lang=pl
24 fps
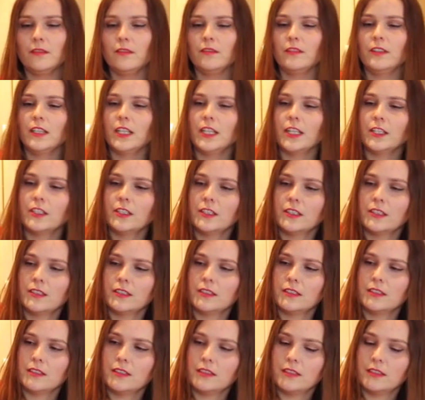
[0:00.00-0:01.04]
Wleję
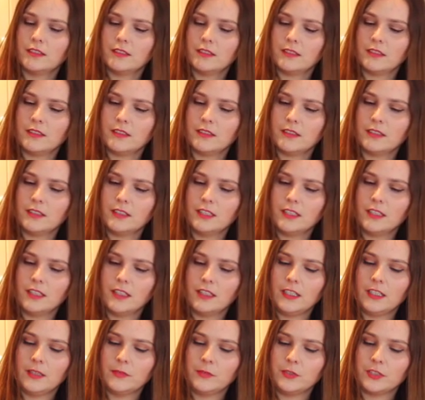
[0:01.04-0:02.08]
tyle,
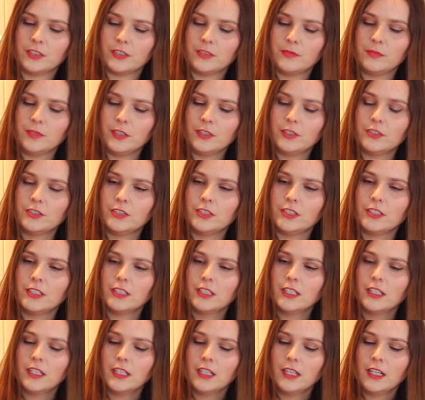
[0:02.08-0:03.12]
ile mi się zmieści,
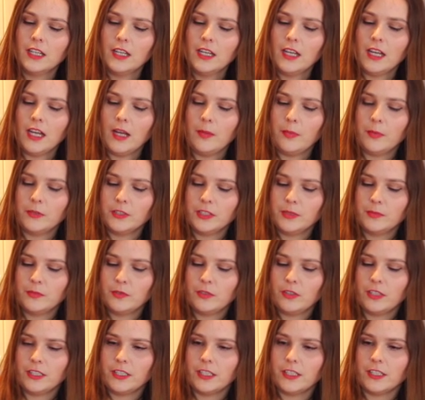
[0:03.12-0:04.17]
a potem
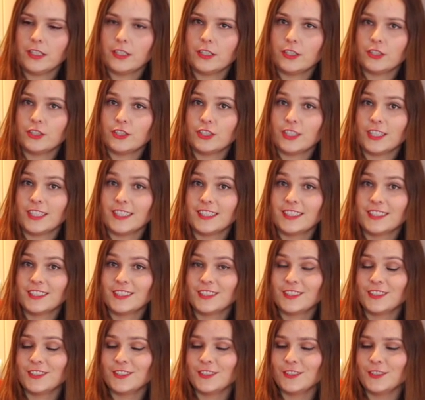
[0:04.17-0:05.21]
doleję jeszcze
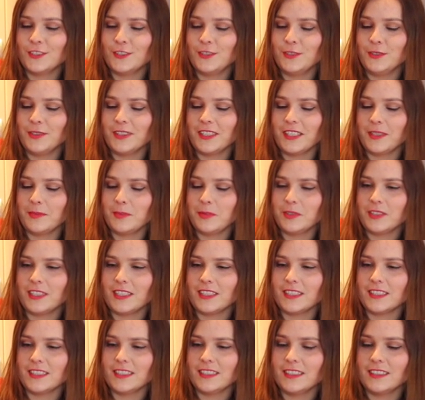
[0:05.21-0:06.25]
do drugiej
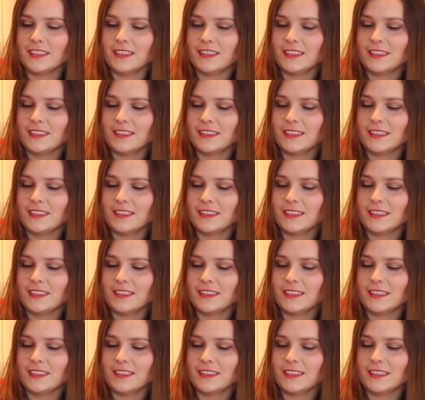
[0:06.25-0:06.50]
butelki.